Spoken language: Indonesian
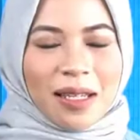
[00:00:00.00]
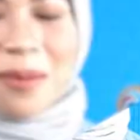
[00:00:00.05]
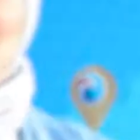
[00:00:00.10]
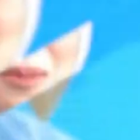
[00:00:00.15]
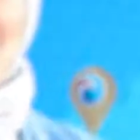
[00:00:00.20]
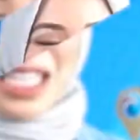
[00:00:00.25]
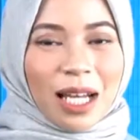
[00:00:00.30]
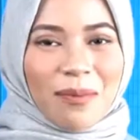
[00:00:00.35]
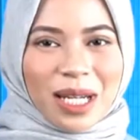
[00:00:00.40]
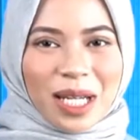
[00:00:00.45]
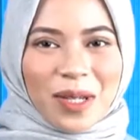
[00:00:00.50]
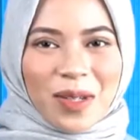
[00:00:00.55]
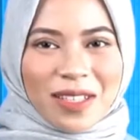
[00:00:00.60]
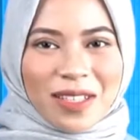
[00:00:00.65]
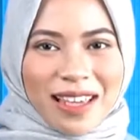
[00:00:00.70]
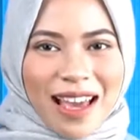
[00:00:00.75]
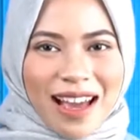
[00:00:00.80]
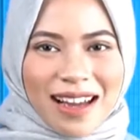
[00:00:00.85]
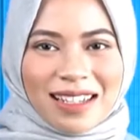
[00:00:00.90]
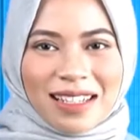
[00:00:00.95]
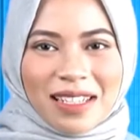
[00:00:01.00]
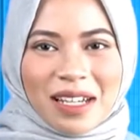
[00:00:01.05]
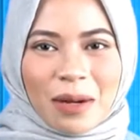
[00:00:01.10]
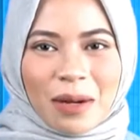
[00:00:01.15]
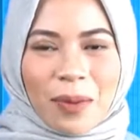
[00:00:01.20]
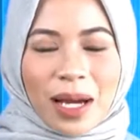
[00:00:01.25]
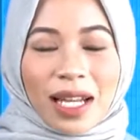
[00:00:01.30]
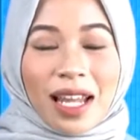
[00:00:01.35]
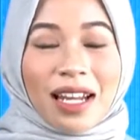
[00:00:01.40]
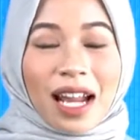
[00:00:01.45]
Berita berikutnya,
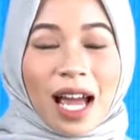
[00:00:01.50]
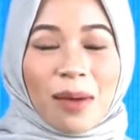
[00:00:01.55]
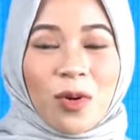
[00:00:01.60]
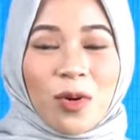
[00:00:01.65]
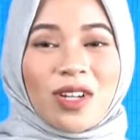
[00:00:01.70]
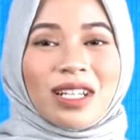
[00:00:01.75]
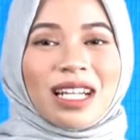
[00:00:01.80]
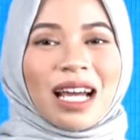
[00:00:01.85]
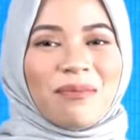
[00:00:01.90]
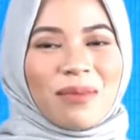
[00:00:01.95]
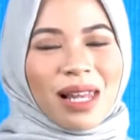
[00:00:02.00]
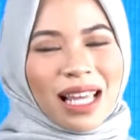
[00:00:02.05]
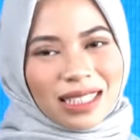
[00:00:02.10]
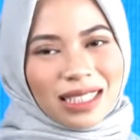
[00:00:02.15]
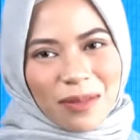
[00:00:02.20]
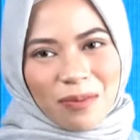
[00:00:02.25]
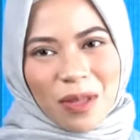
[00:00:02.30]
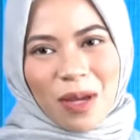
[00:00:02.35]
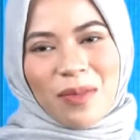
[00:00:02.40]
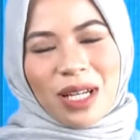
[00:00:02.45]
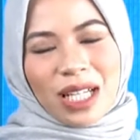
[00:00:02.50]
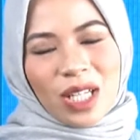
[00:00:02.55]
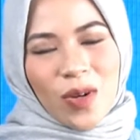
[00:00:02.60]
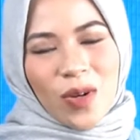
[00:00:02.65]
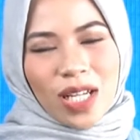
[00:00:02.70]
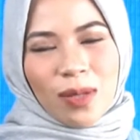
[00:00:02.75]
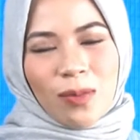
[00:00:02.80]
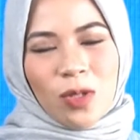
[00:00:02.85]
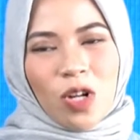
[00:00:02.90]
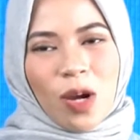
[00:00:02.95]
pada Rabu 16 September
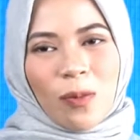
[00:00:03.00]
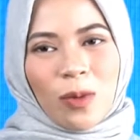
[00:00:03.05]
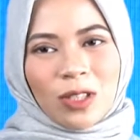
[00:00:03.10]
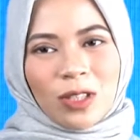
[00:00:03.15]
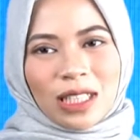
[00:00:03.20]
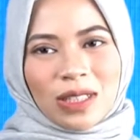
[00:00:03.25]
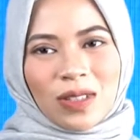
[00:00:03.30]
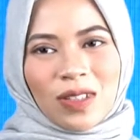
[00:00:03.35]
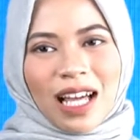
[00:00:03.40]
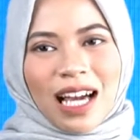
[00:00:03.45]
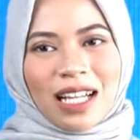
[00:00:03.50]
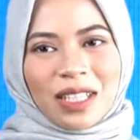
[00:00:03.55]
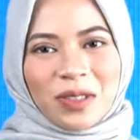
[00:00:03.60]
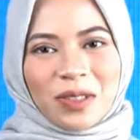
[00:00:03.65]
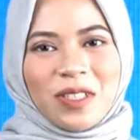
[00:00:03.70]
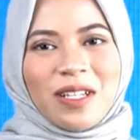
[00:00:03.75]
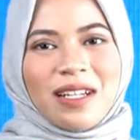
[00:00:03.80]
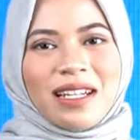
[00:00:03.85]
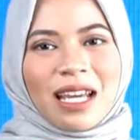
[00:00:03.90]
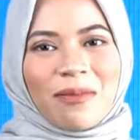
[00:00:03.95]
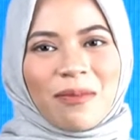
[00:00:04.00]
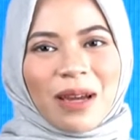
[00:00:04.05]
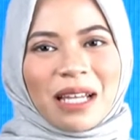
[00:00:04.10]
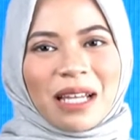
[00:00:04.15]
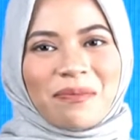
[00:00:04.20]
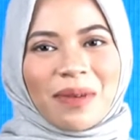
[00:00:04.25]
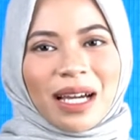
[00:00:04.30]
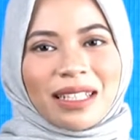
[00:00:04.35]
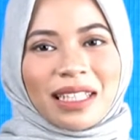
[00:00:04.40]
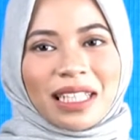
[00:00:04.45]
2021 lalu,
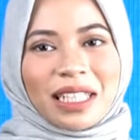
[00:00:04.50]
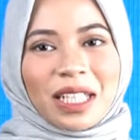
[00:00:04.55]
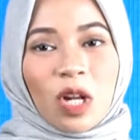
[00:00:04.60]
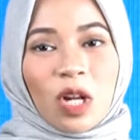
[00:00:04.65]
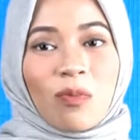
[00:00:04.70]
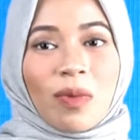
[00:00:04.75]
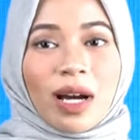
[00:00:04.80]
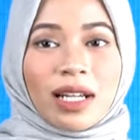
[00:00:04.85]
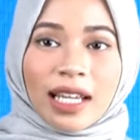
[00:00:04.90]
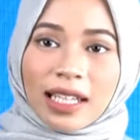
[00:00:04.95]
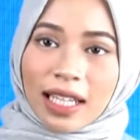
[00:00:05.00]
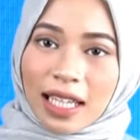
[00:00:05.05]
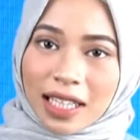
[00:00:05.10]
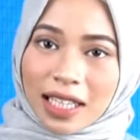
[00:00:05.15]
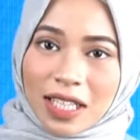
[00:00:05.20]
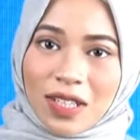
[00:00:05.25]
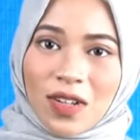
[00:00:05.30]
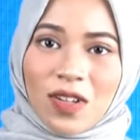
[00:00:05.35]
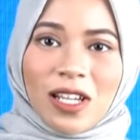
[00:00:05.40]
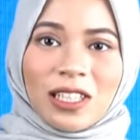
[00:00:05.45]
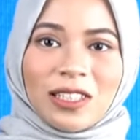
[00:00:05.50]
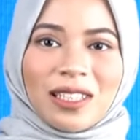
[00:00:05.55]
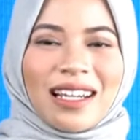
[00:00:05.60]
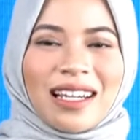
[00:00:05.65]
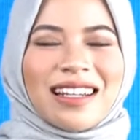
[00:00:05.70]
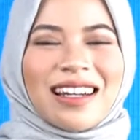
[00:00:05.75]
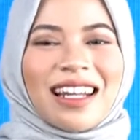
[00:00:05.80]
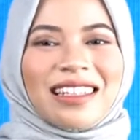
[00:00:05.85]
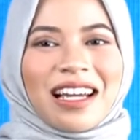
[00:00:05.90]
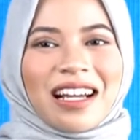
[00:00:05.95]
DPN Partai Gelombang Rakyat Indonesia
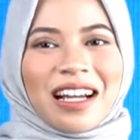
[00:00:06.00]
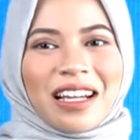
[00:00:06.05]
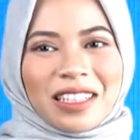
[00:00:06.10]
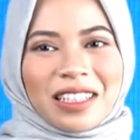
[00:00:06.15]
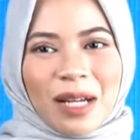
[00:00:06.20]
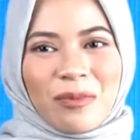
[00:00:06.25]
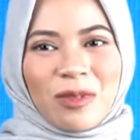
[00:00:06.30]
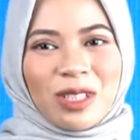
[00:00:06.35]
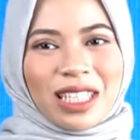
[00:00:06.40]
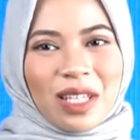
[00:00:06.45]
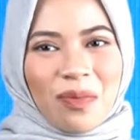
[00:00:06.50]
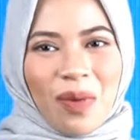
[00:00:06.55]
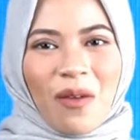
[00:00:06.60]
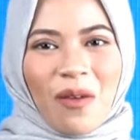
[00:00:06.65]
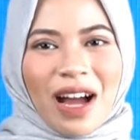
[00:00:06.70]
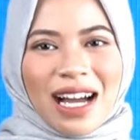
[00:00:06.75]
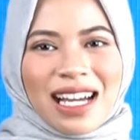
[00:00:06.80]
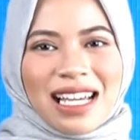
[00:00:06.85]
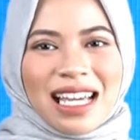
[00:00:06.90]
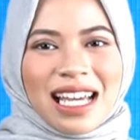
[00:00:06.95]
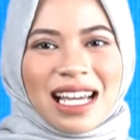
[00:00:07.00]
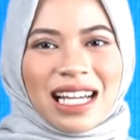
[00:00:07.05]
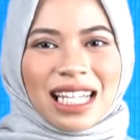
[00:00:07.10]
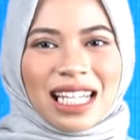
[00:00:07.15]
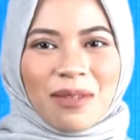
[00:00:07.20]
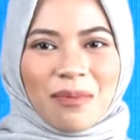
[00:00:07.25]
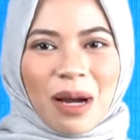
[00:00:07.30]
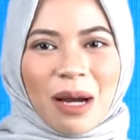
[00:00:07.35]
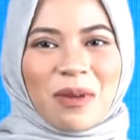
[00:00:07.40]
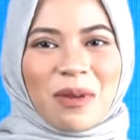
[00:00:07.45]
kedatangan tamu istimewa,
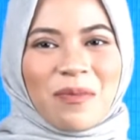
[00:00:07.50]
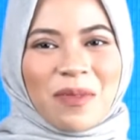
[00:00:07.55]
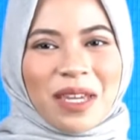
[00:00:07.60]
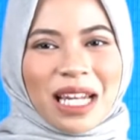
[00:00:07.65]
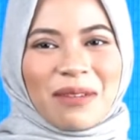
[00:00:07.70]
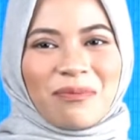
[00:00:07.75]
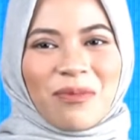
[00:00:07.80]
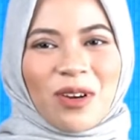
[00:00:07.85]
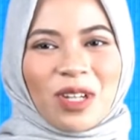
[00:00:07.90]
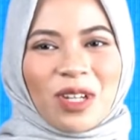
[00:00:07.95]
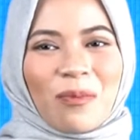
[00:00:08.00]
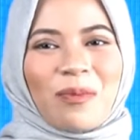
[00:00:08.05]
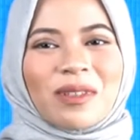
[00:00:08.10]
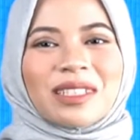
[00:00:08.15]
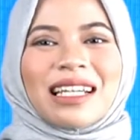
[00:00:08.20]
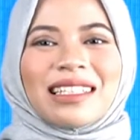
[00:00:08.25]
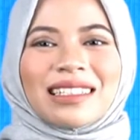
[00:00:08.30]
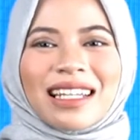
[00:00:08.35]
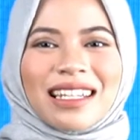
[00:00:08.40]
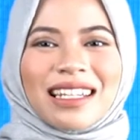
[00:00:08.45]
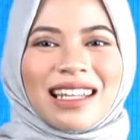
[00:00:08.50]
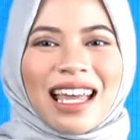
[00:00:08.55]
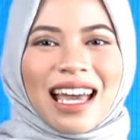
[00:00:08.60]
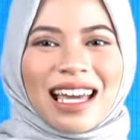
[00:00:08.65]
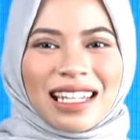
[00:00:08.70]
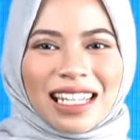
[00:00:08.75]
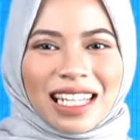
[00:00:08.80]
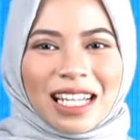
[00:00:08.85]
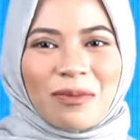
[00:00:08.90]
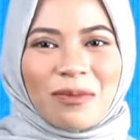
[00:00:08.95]
lima pimpinan pondok pesantren
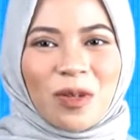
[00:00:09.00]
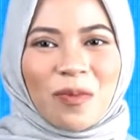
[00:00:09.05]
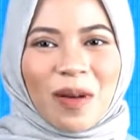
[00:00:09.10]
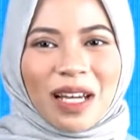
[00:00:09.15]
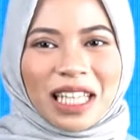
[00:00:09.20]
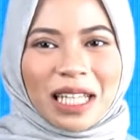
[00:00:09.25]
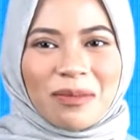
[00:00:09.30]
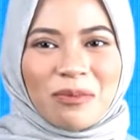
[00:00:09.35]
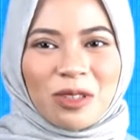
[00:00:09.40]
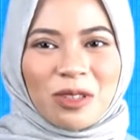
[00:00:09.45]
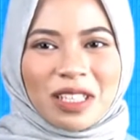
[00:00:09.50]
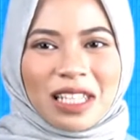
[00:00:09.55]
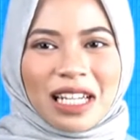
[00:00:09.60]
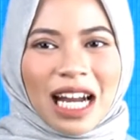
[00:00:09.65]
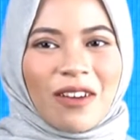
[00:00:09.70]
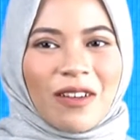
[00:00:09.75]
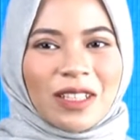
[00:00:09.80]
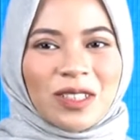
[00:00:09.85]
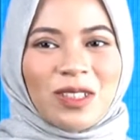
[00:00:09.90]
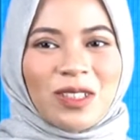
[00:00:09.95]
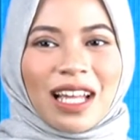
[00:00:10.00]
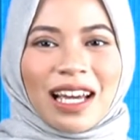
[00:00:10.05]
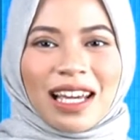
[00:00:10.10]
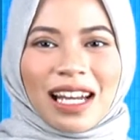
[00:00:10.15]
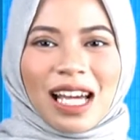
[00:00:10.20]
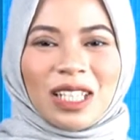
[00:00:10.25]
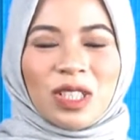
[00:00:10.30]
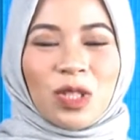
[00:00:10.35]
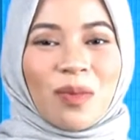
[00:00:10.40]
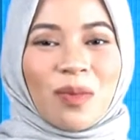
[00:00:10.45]
dari Kabupaten Musirawas
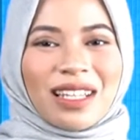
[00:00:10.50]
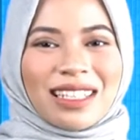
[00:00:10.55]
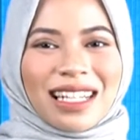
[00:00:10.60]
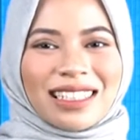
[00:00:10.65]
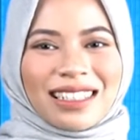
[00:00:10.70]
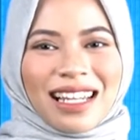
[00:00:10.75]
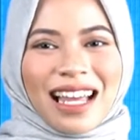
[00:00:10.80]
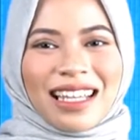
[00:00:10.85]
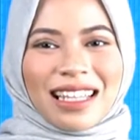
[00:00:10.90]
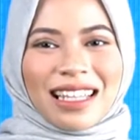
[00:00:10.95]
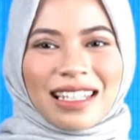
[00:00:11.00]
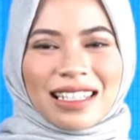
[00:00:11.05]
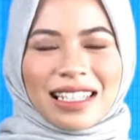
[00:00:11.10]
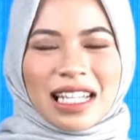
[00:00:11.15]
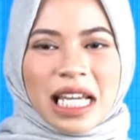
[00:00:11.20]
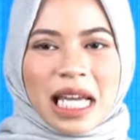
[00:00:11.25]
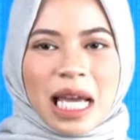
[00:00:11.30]
Utara, Sumatera Selatan.